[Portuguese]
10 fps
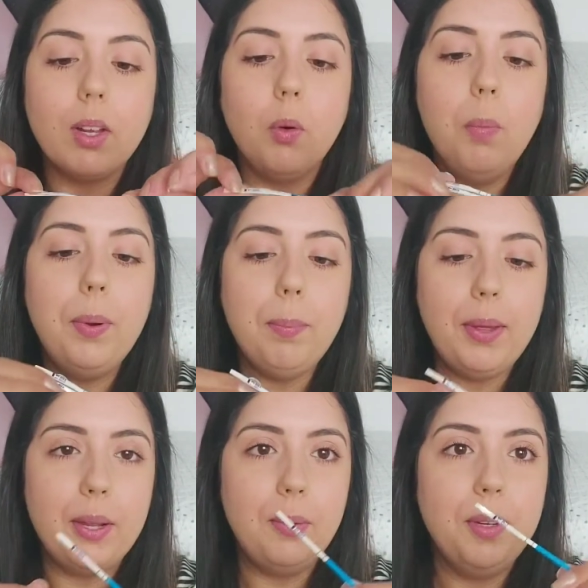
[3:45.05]
O
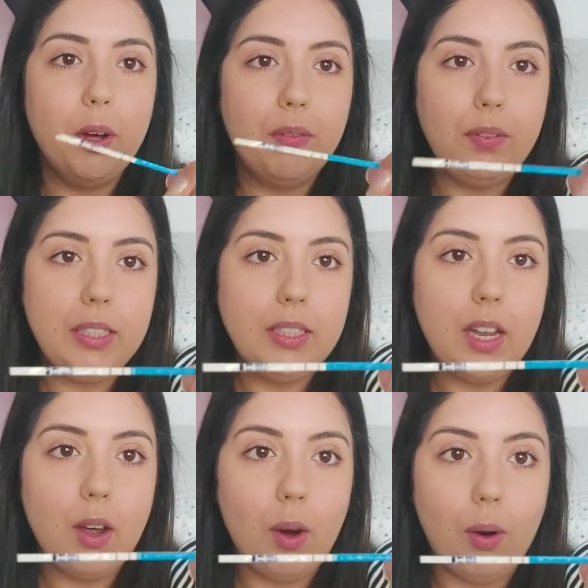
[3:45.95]
primeiro que eu
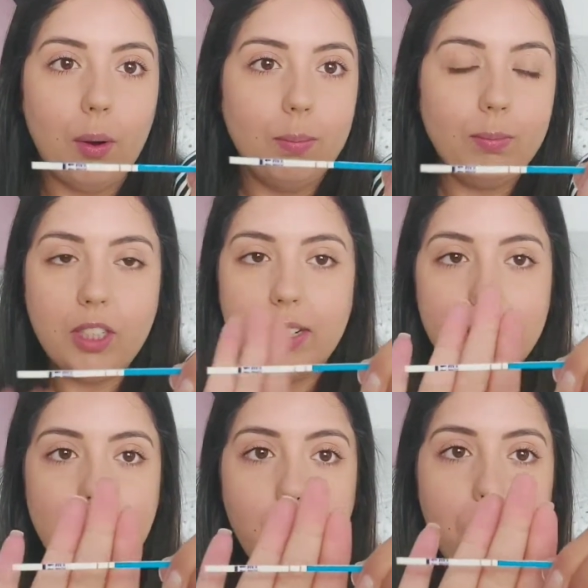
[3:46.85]
fiz, ó, já
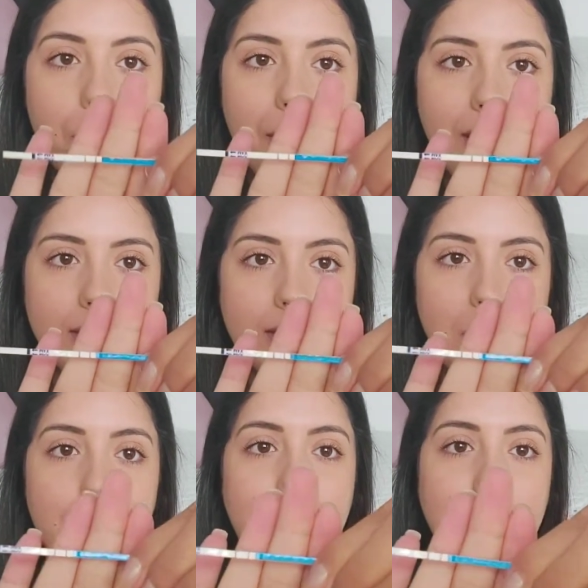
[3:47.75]
deu bem
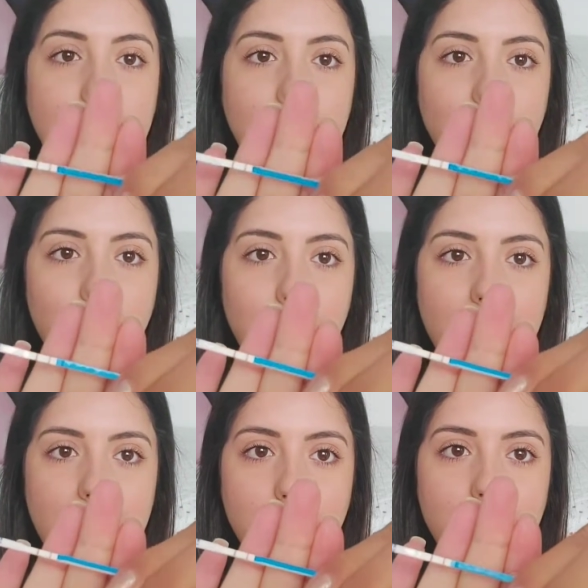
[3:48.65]
assim, bem nítido
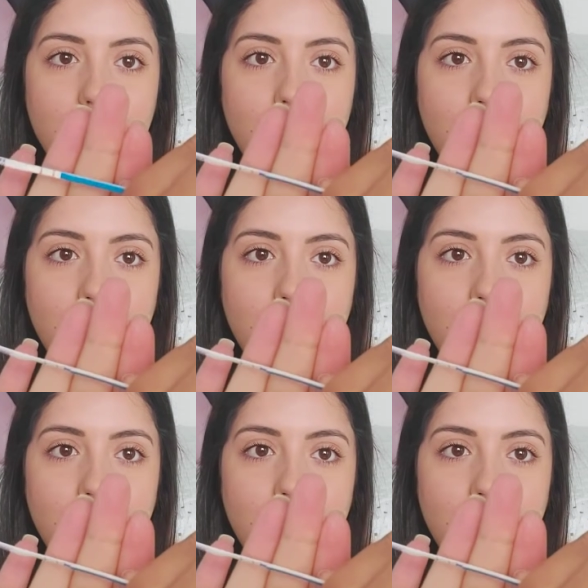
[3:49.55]
mesmo,